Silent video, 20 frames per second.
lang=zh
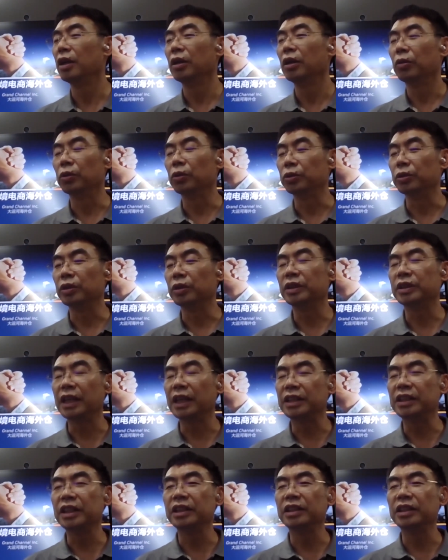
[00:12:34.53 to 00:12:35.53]
我觉得在
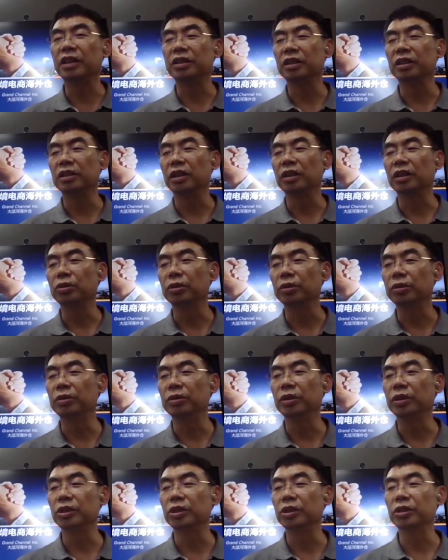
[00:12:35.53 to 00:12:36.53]
这件事上，纯
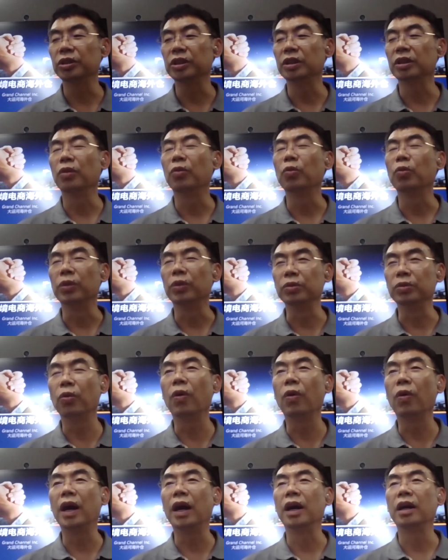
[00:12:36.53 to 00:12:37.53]
粹是一个文
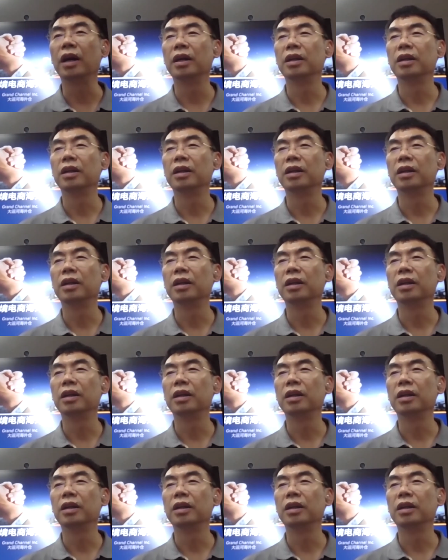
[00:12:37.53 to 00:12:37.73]
化